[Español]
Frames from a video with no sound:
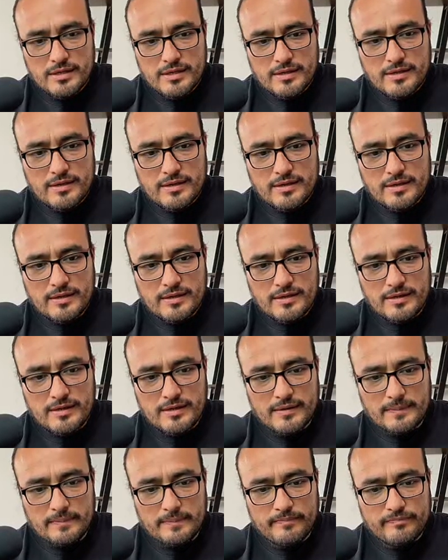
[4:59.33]

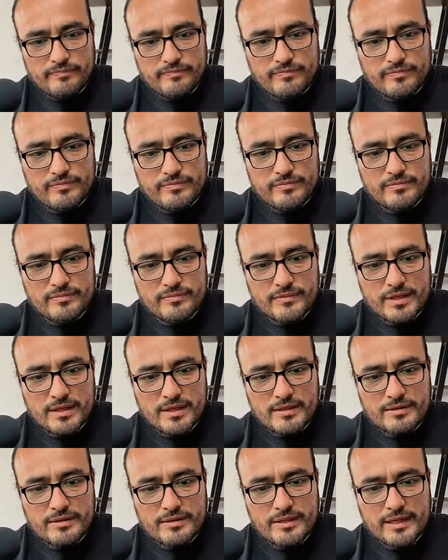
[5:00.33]
eh,
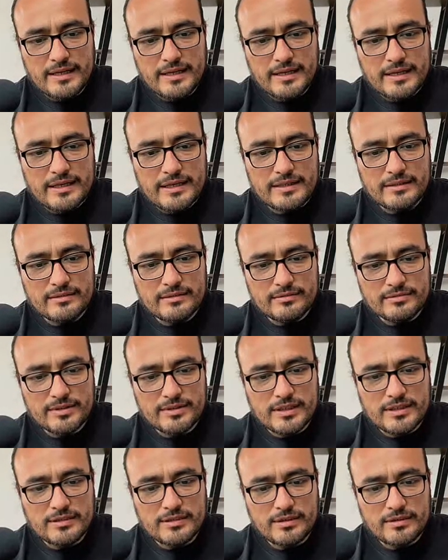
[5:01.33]
tiene, o
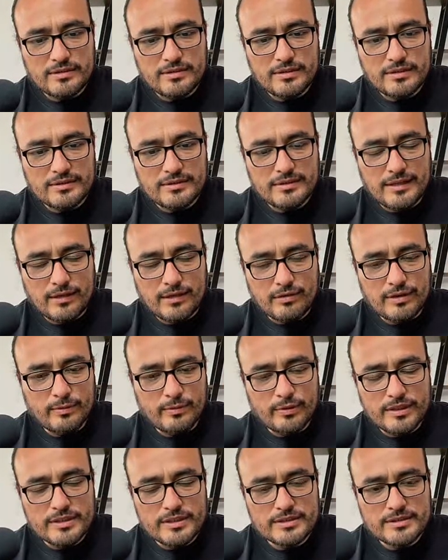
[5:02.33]
sea, lo que
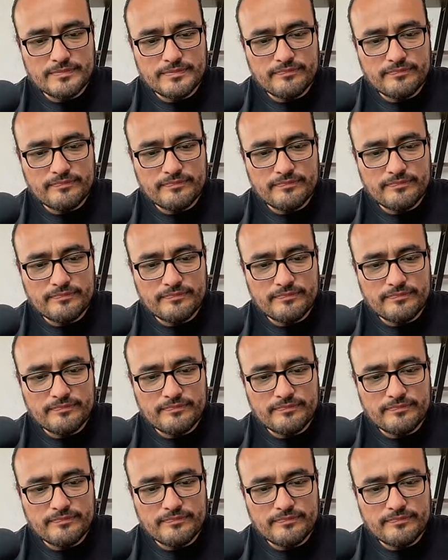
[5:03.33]
voy es,